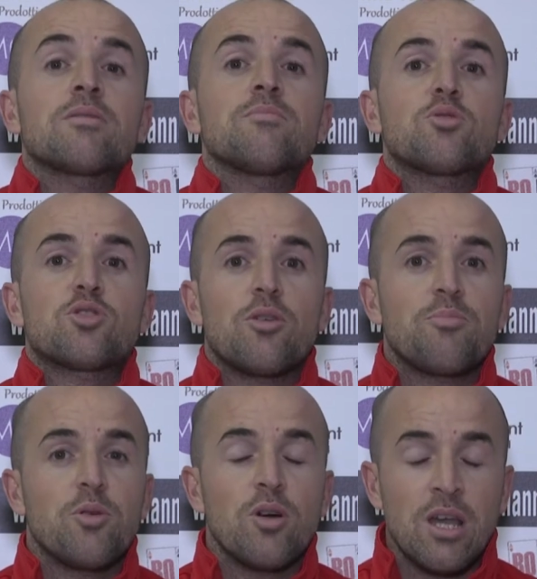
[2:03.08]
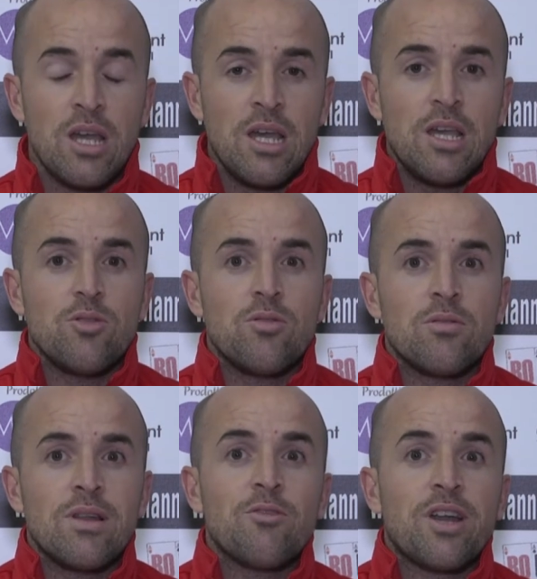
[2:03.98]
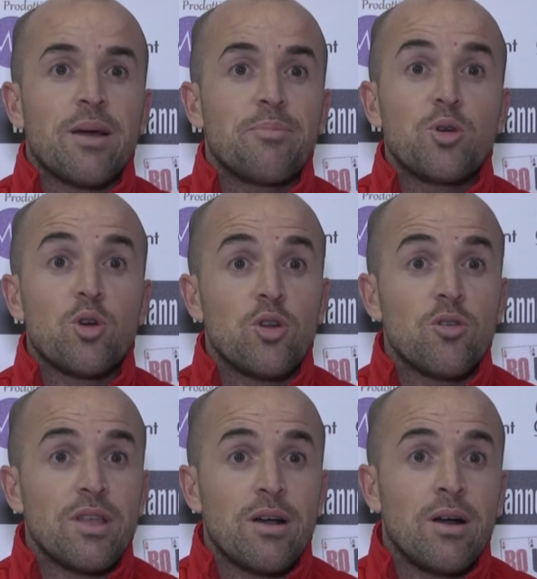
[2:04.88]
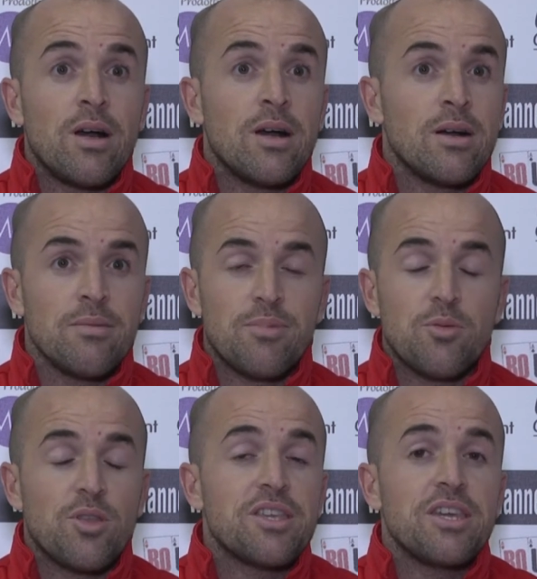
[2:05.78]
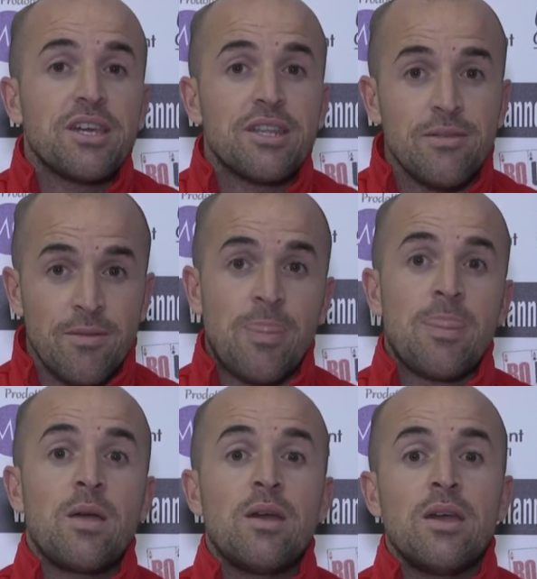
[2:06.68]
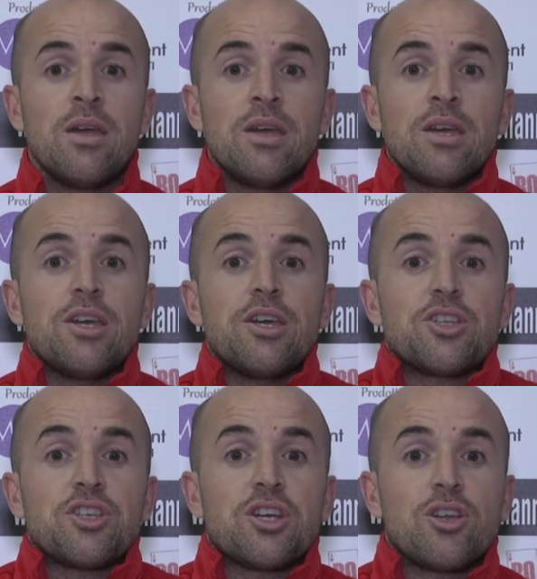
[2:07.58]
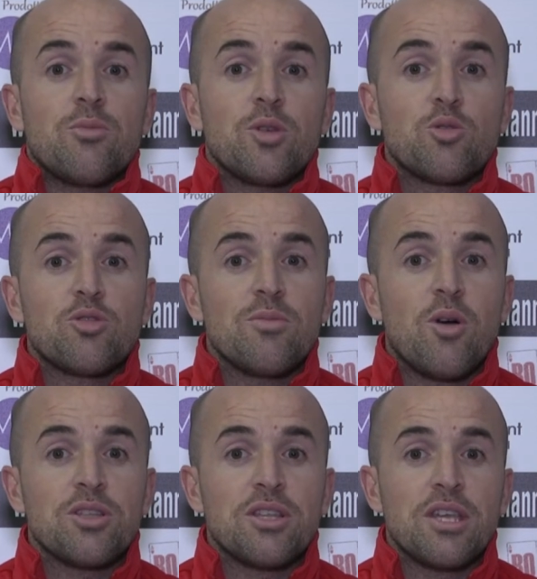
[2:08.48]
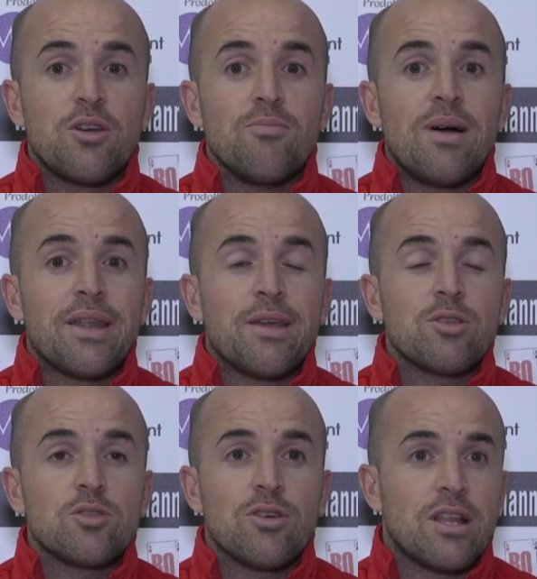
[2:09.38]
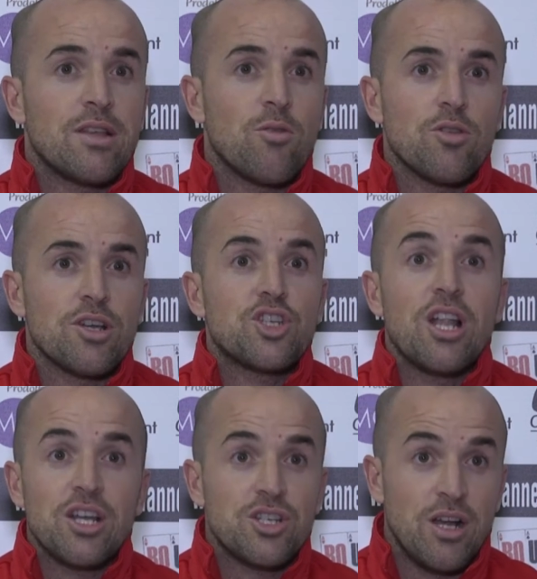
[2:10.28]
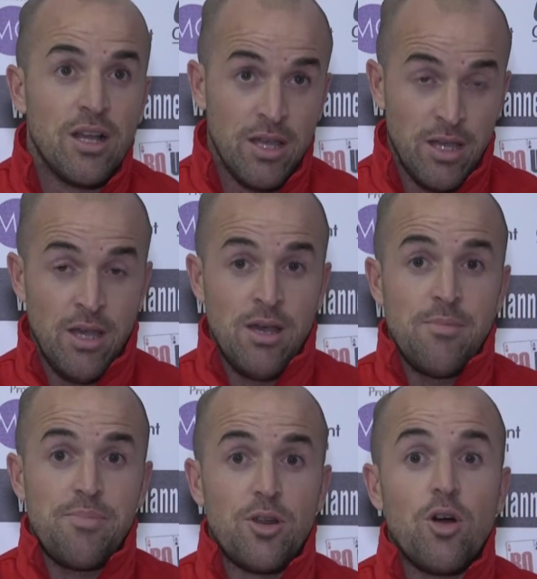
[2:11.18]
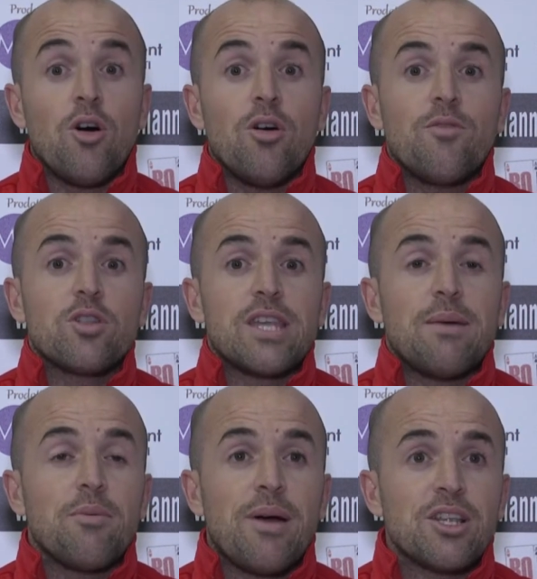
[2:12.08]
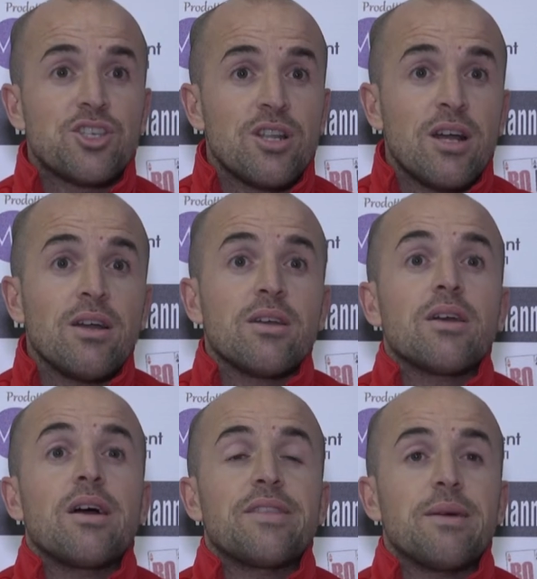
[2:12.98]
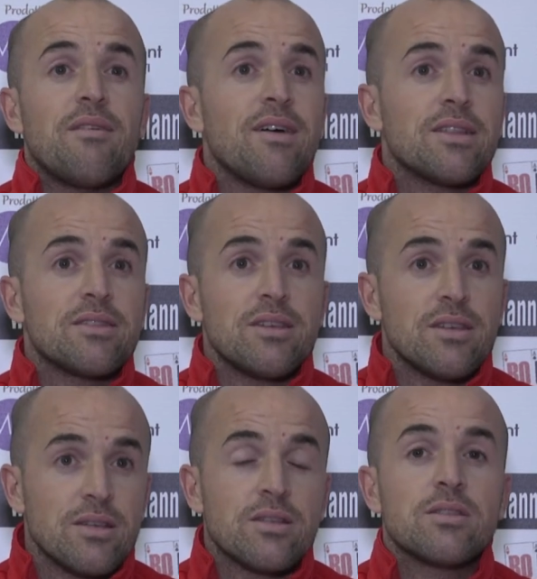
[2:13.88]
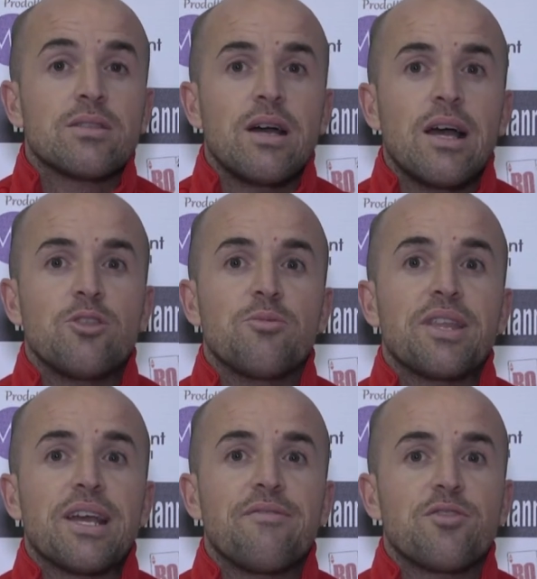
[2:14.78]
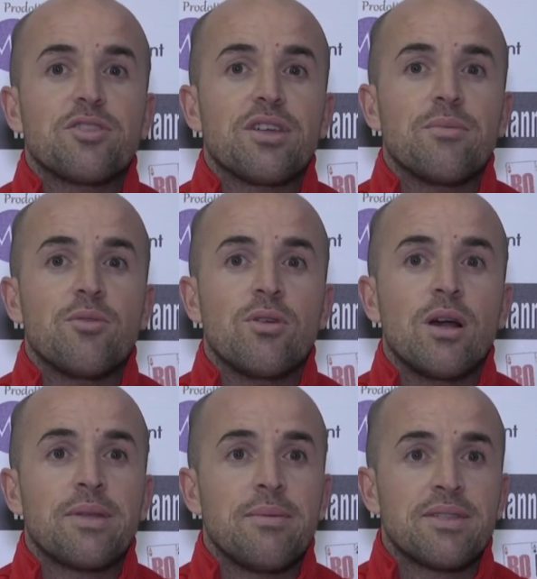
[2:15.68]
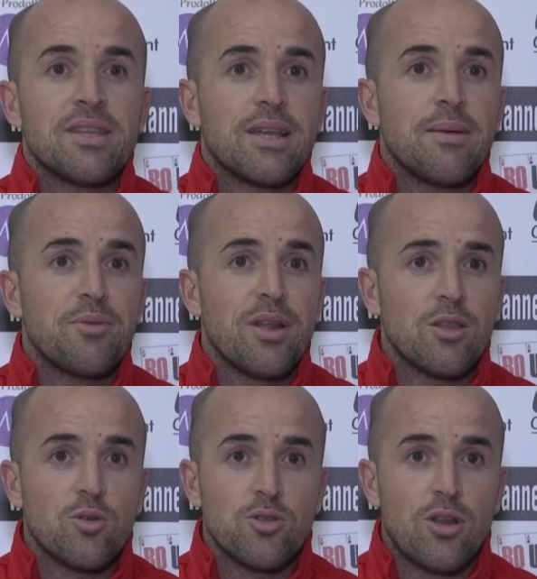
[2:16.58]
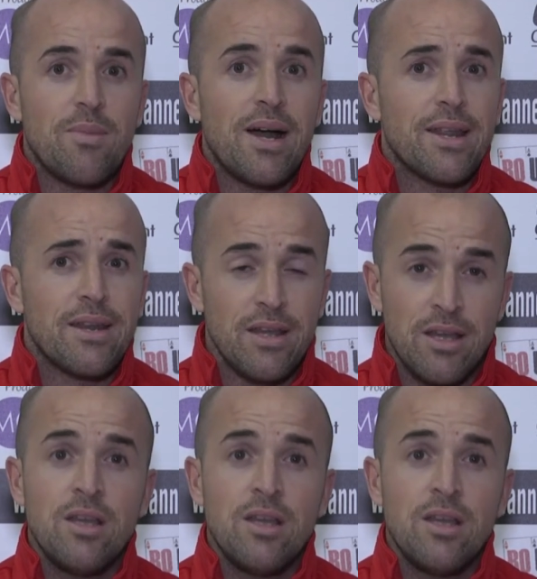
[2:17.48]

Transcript: Purtroppo non lavorerà più con noi da, proprio da ieri e cercheremo in tutti i modi di colmare questo grande vuoto che ci lascia però voltiamo pagina, andiamo avanti, eh, domenica affronteremo la prima partita di campionato contro la Maran,